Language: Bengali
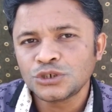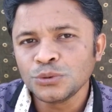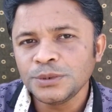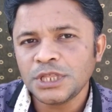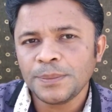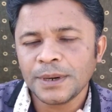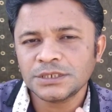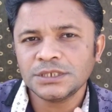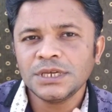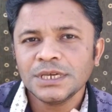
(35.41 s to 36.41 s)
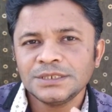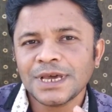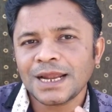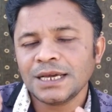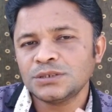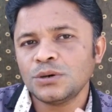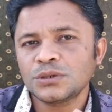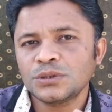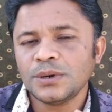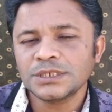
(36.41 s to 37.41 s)
সুবিধা পাচ্ছে যার কাছে
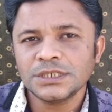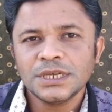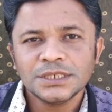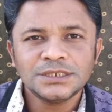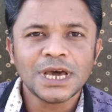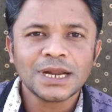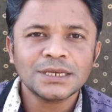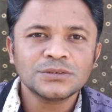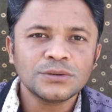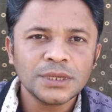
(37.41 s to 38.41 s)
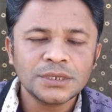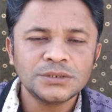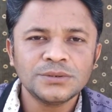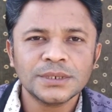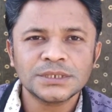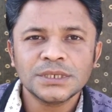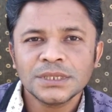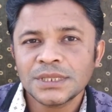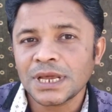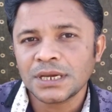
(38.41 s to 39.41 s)
অর্থ আছে যার কাছে অনেক কিছু আছে
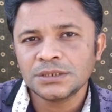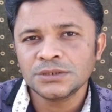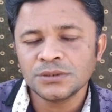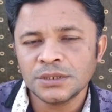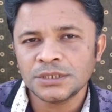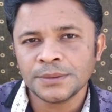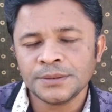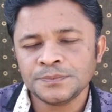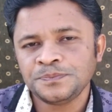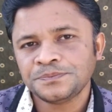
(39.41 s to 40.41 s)
তার কাছে চলে যাবে